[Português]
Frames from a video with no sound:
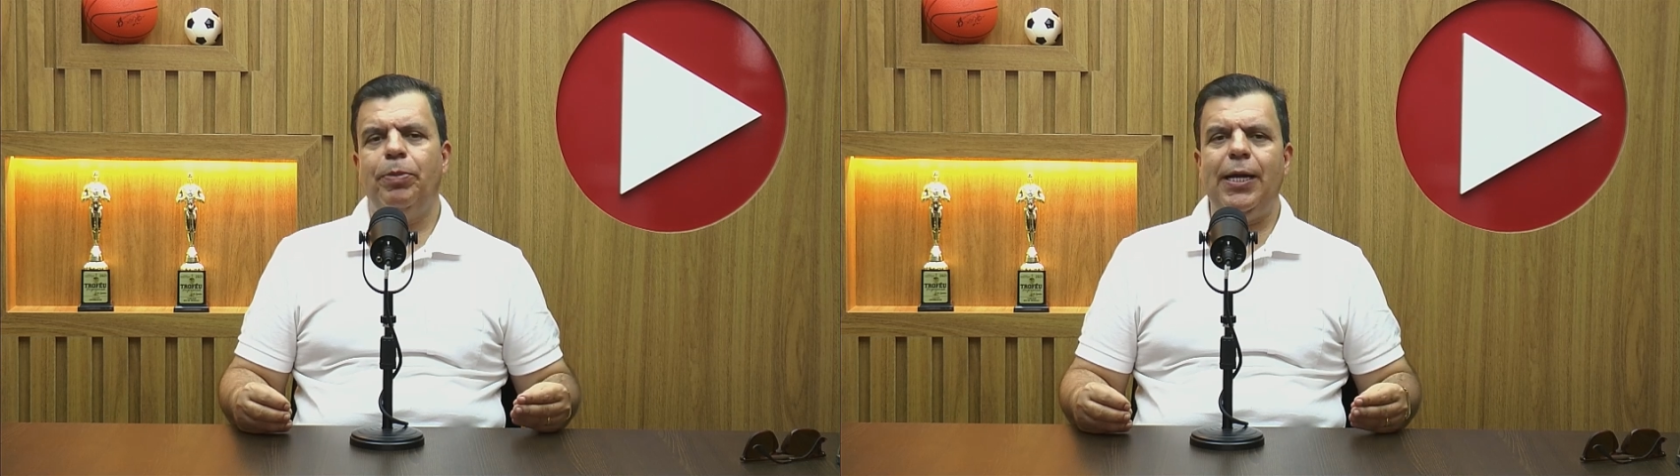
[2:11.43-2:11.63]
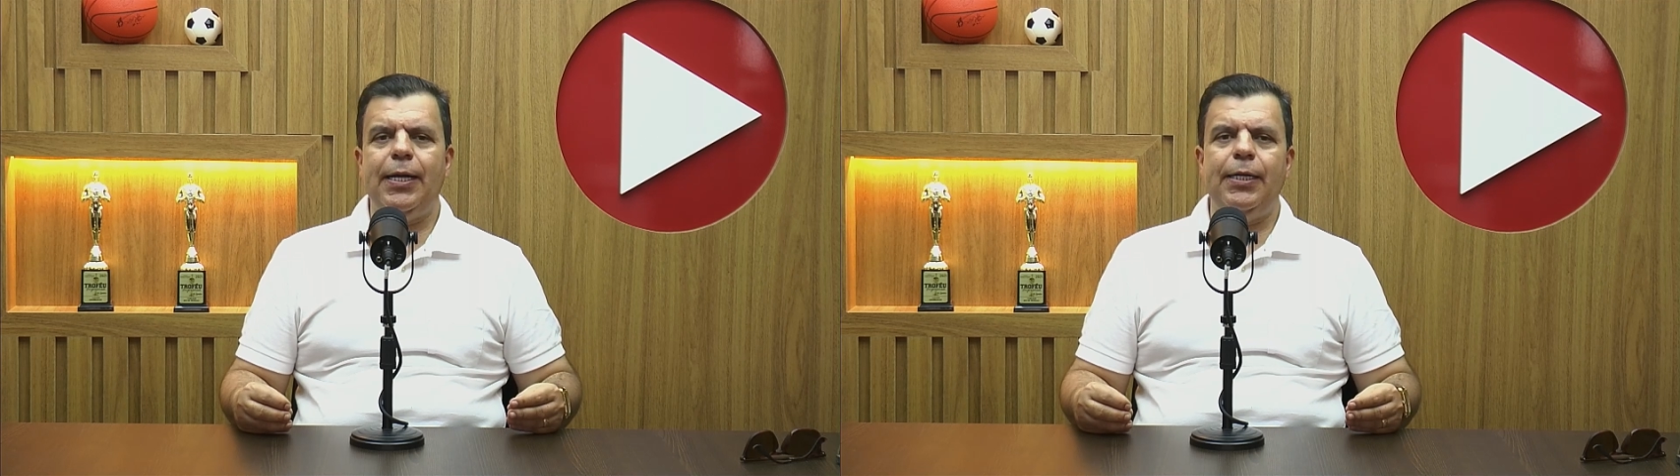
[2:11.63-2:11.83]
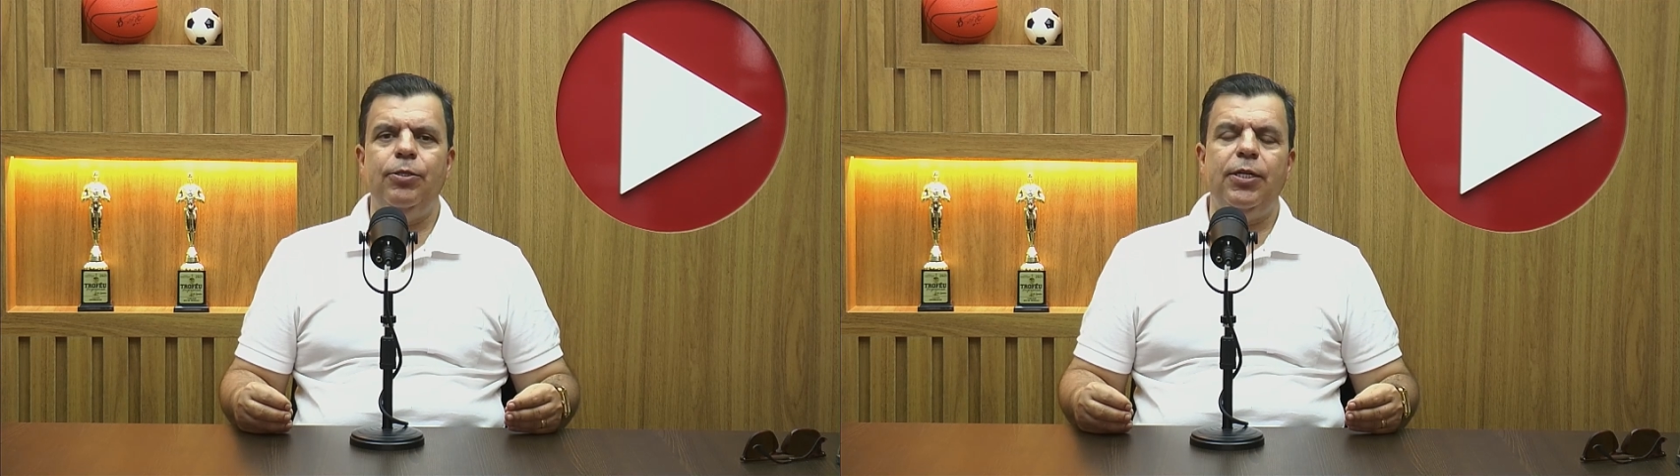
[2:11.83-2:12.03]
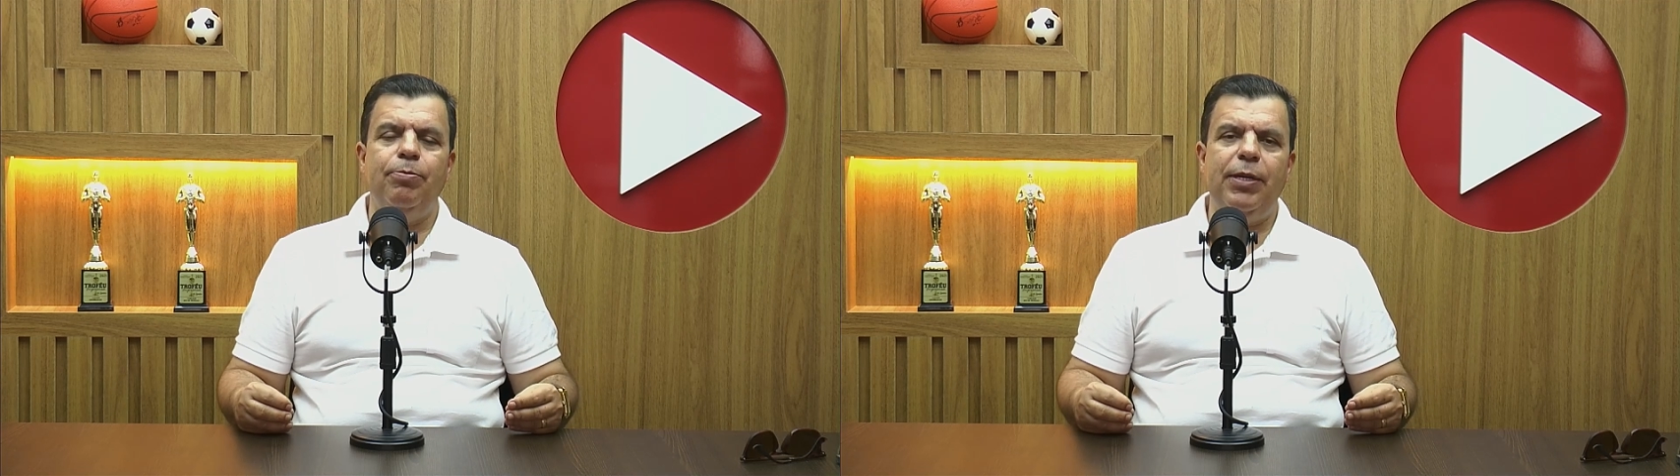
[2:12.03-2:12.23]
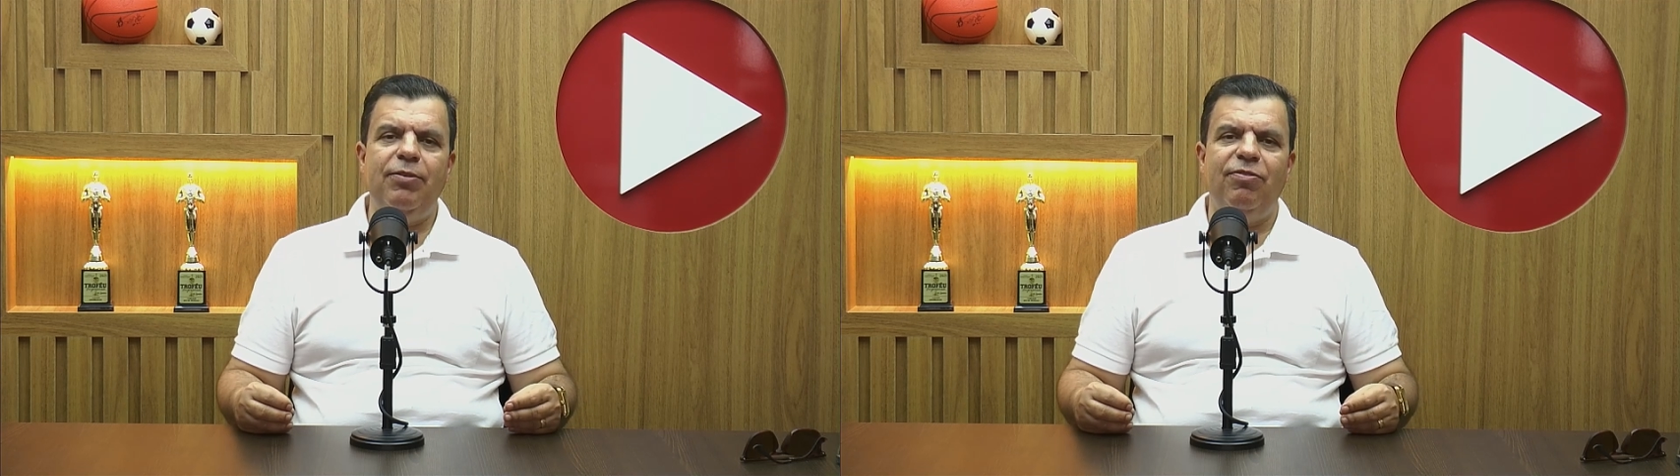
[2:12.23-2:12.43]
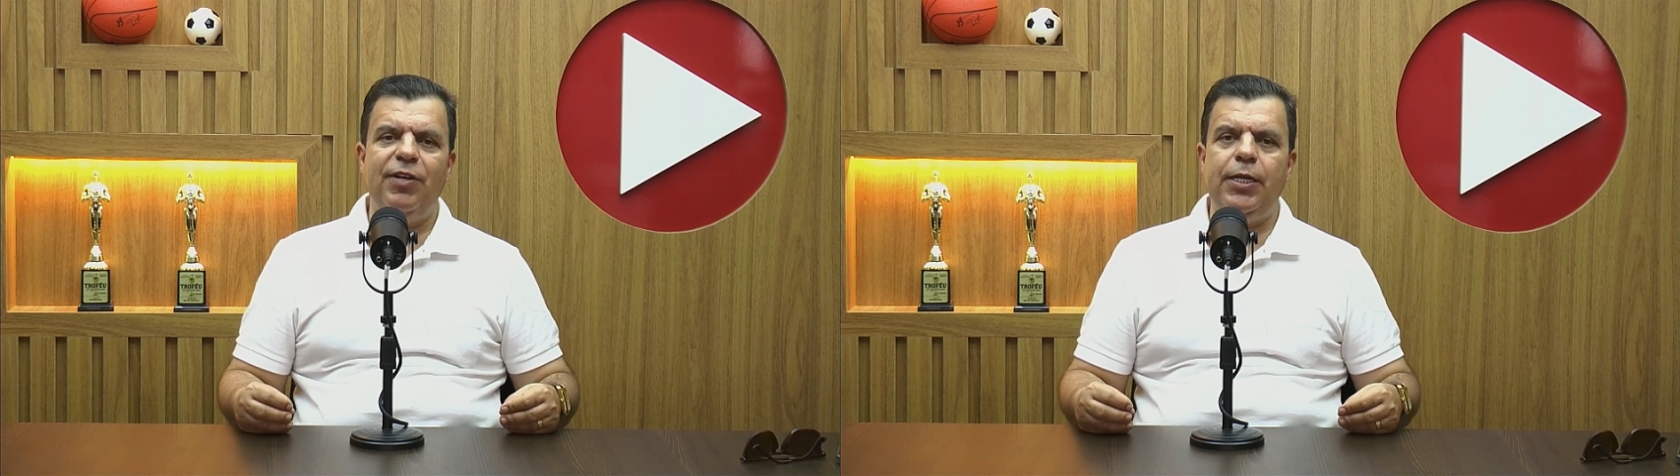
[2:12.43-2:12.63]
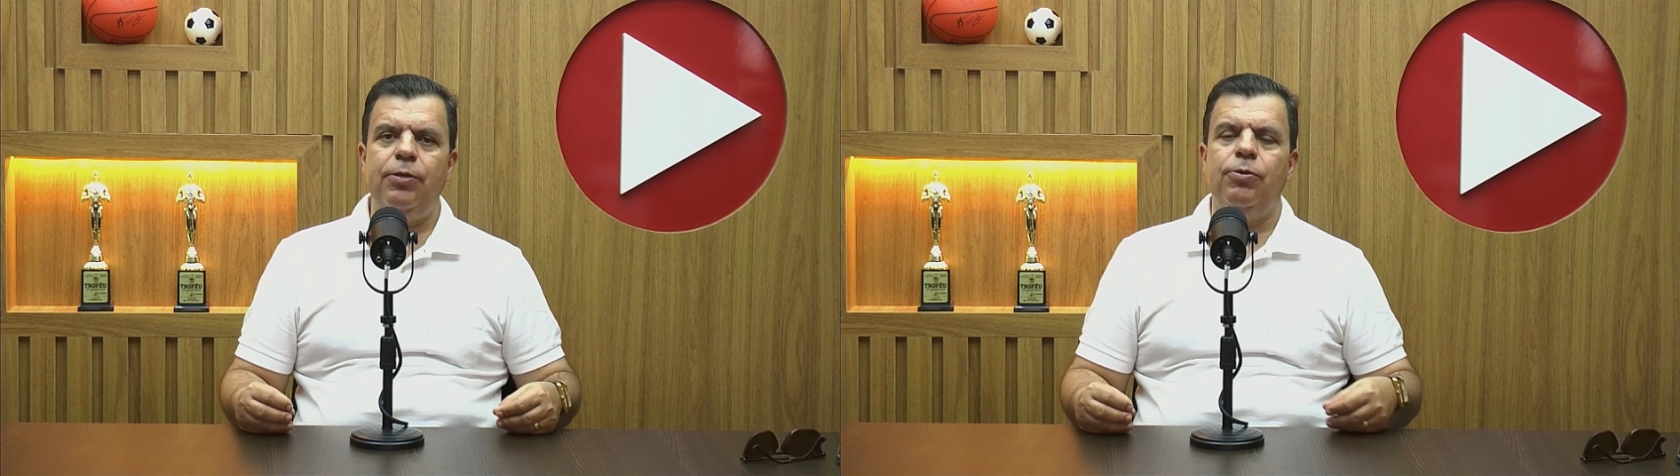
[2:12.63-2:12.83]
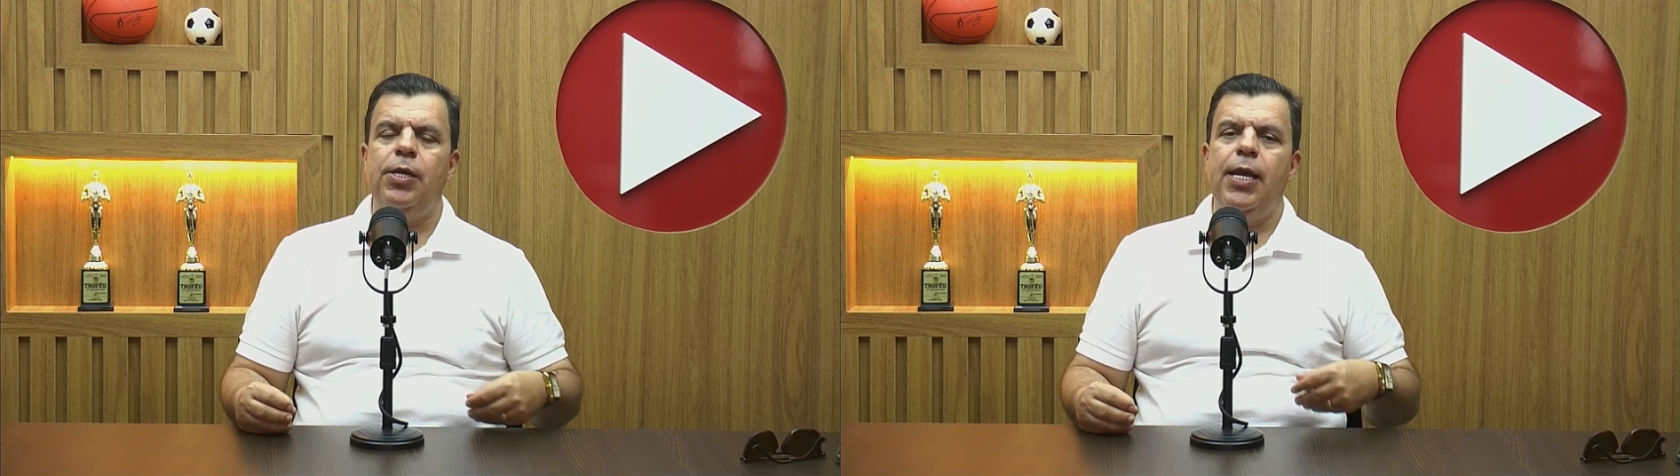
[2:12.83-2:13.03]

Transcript: para cá eu também venho